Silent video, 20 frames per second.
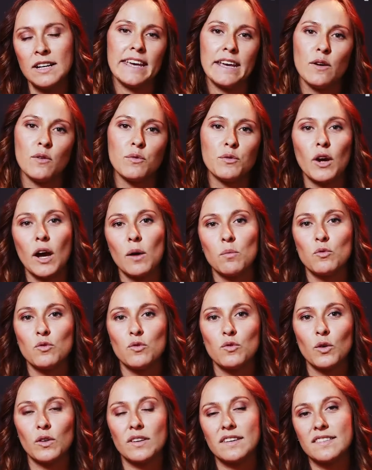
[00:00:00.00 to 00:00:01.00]
Et au fur et à
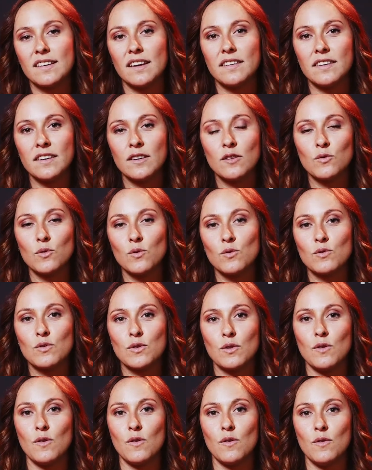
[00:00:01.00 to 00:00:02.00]
mesure des années,
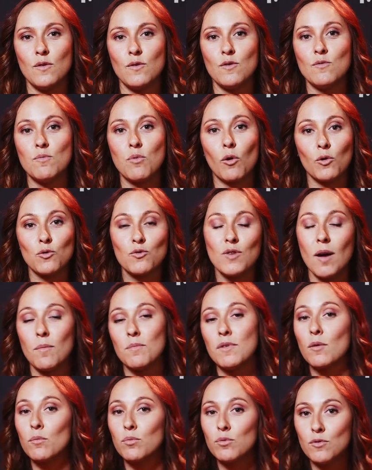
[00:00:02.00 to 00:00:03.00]
donc le produit a
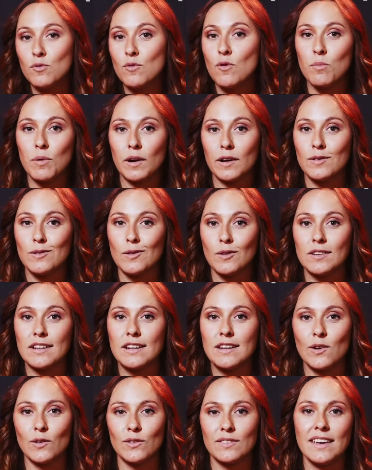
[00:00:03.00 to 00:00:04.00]
bien plu auprès de notre
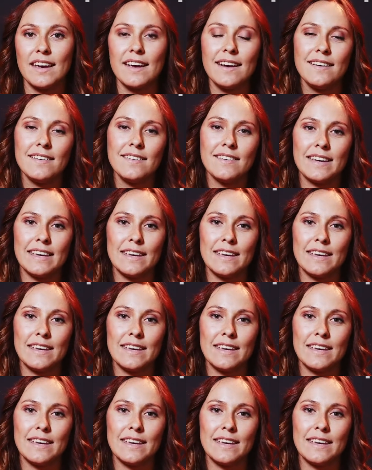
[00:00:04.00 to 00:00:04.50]
clientèle